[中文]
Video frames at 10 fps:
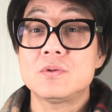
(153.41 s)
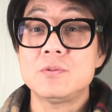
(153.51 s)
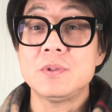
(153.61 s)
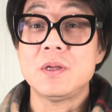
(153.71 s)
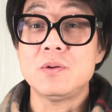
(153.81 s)

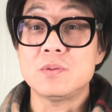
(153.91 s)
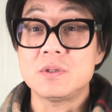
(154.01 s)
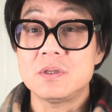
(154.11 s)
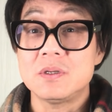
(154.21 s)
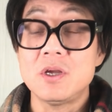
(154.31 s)
说明他有
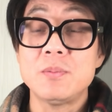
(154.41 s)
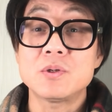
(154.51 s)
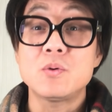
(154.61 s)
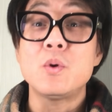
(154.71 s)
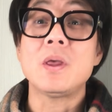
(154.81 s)
这个，要么
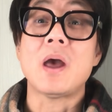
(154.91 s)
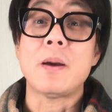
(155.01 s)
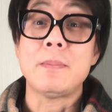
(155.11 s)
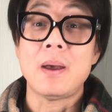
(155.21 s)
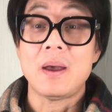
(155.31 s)
是溃疡
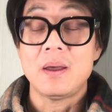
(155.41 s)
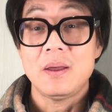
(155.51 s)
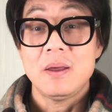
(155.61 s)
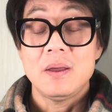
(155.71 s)
呗，